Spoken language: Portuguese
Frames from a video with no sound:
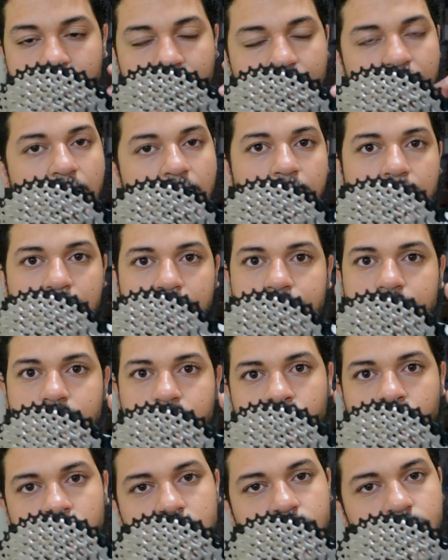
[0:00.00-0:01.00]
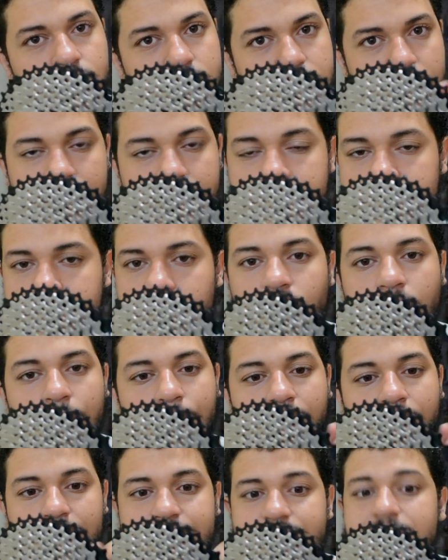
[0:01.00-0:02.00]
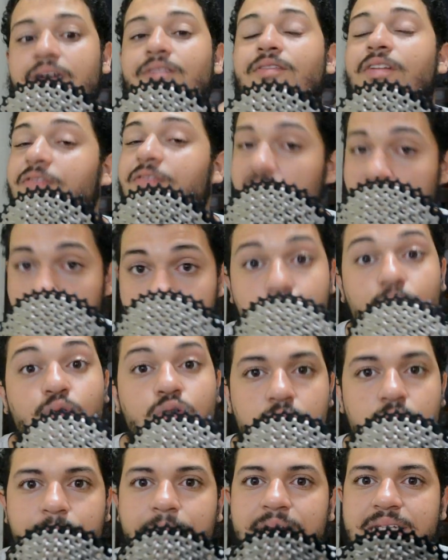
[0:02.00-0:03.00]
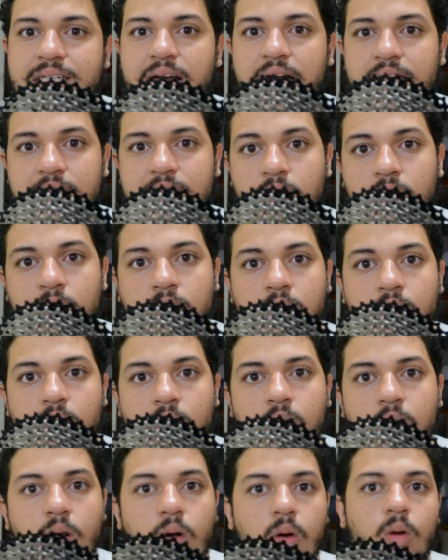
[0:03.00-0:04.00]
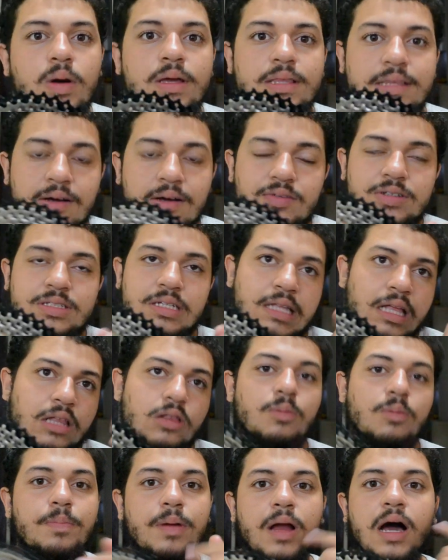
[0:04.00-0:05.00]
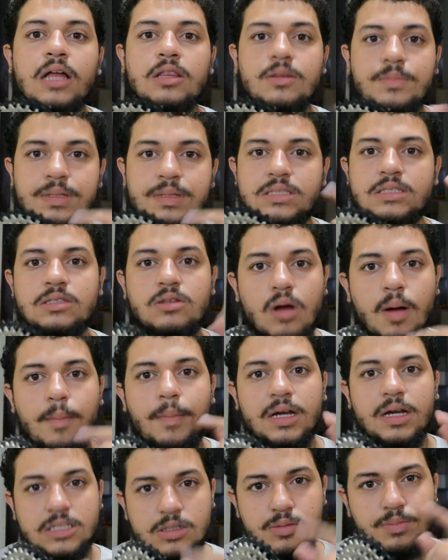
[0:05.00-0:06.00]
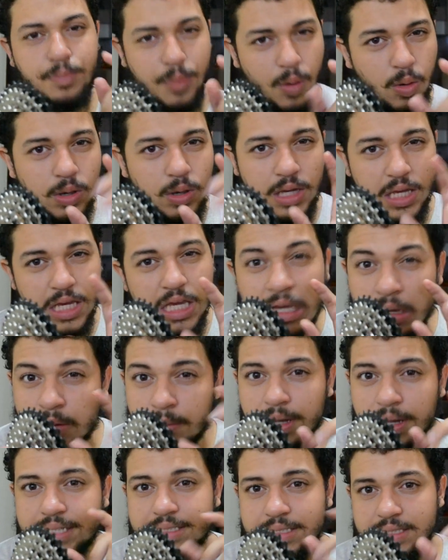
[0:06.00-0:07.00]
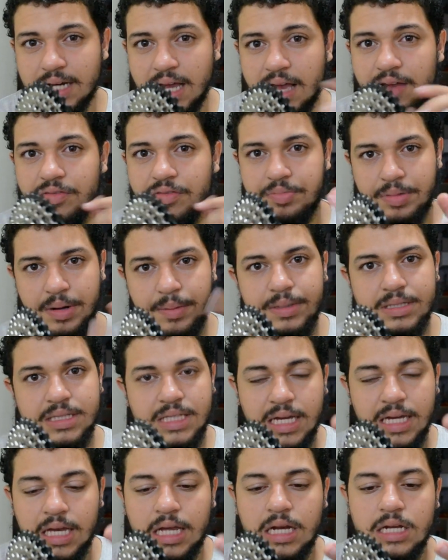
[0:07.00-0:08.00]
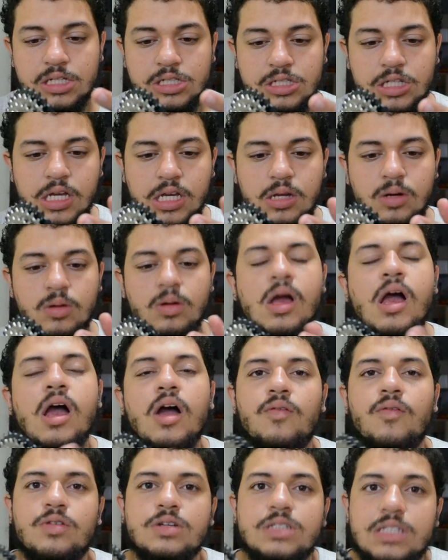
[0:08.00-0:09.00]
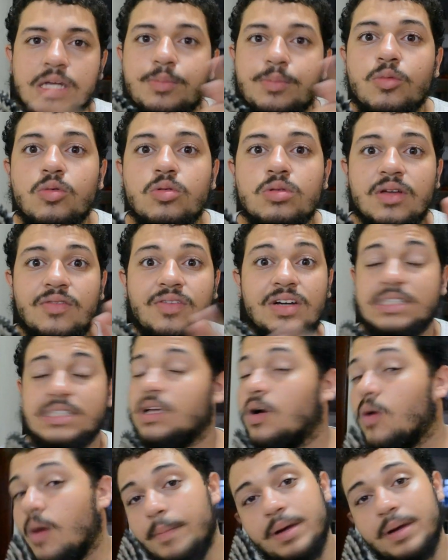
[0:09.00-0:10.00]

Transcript: Cara, quando você descer uma marcha, vai ficar muito pesada. Ou então você está no plano, precisa de uma marcha um pouquinho mais leve para manter aquele giro. Você muda, vai estar uma